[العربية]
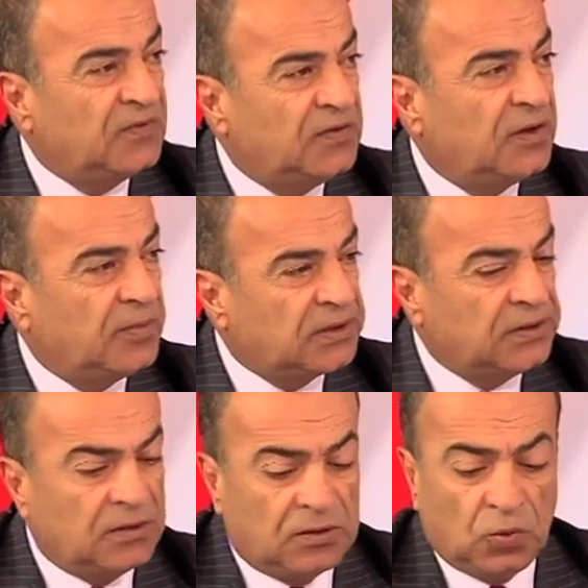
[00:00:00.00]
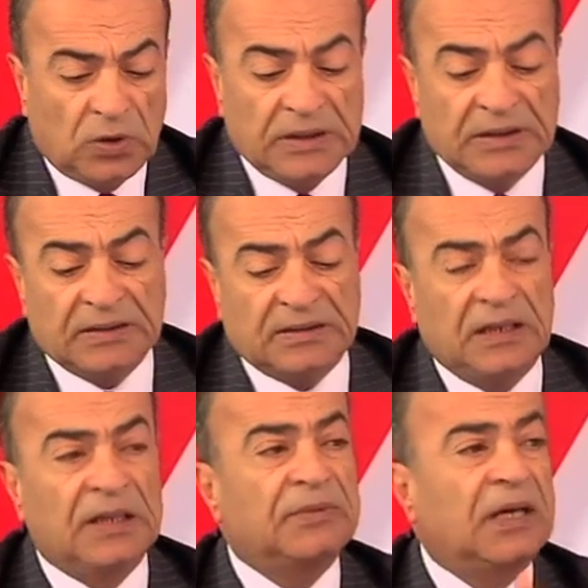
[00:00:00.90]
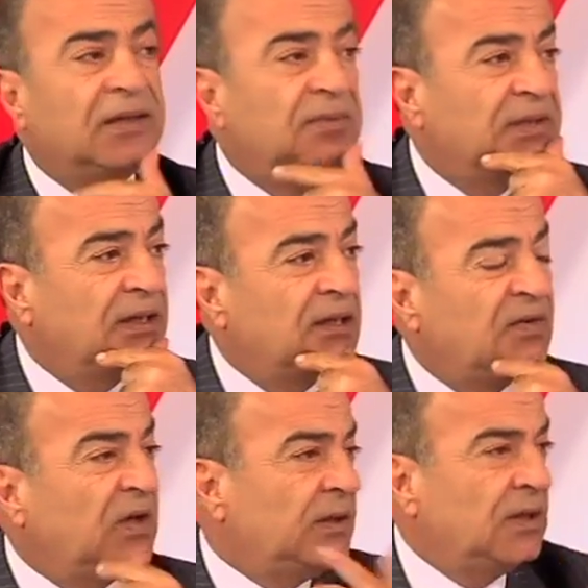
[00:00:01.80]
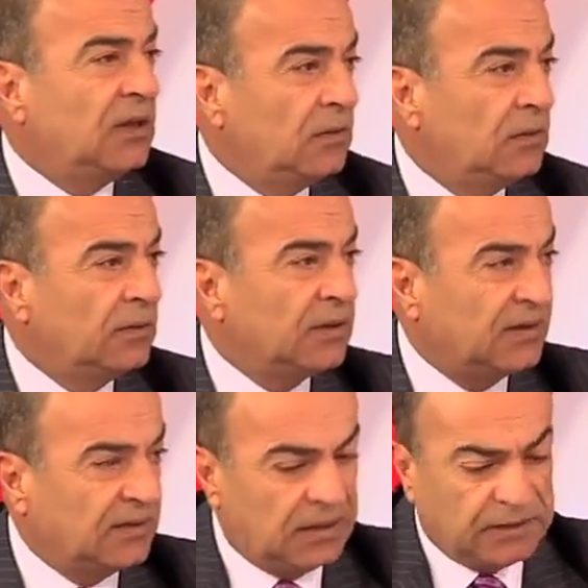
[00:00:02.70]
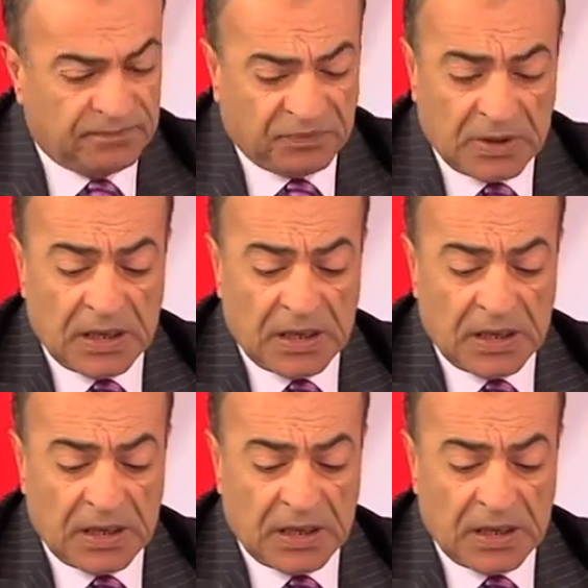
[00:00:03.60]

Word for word: التنفيذ بطيء وإذا تكلمنا عن البدائل فهي كالتالي